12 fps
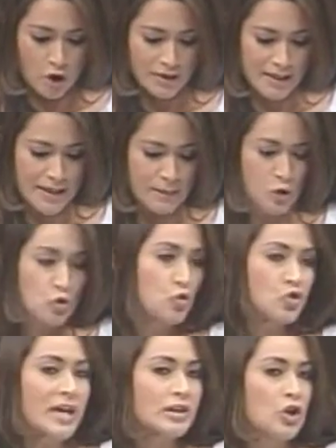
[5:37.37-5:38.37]
Hoy tenemos
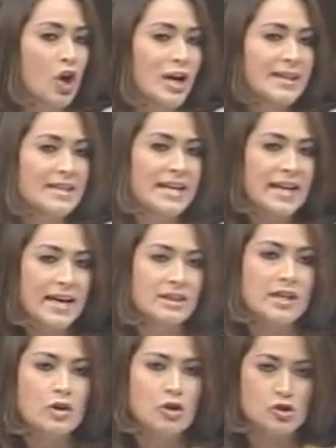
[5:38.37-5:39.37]
un sector
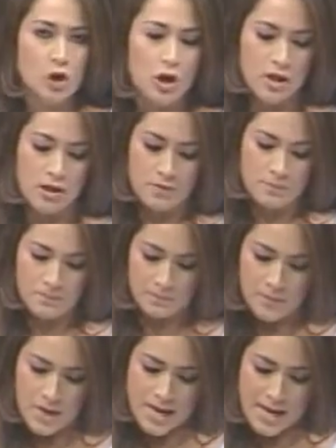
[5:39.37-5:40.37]
energético sólido.
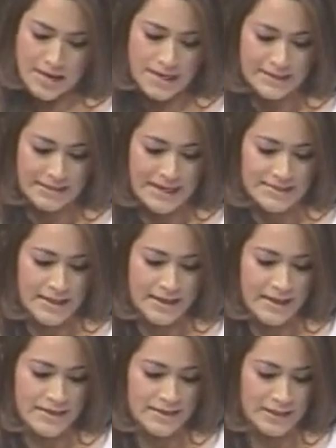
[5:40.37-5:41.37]
La tasa
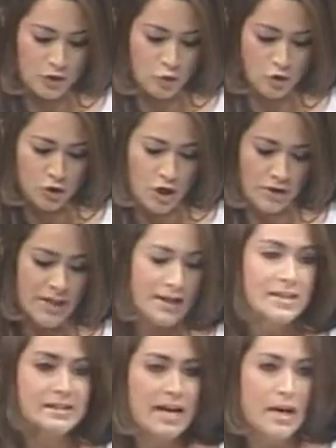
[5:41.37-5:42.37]
de restitución
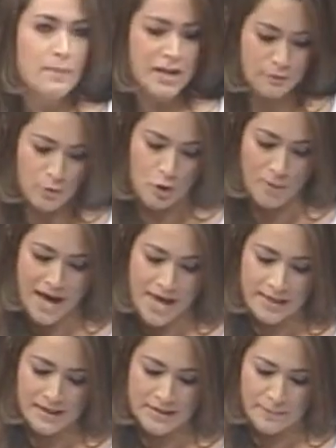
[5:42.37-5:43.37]
de reservas
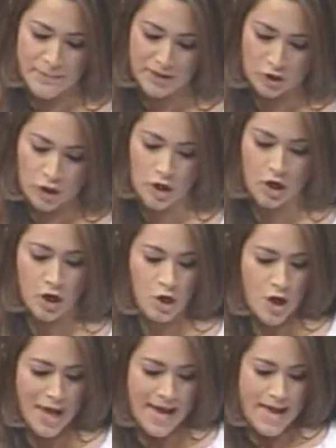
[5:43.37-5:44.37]
probadas del
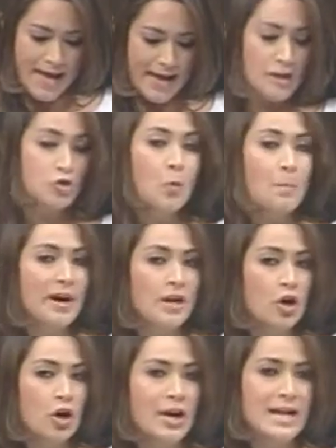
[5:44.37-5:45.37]
petróleo es
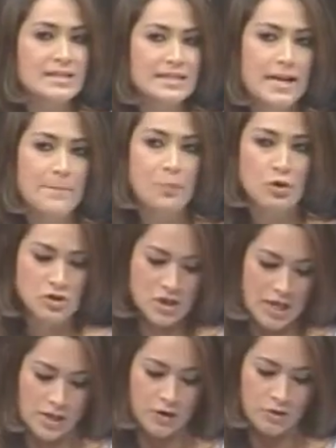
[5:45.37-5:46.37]
superior al
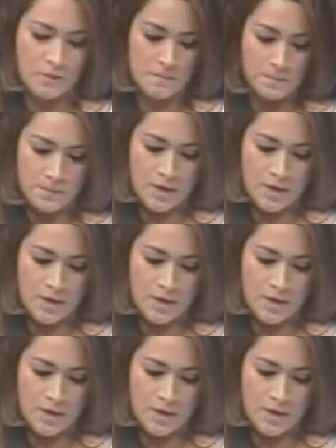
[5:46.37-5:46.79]
100%.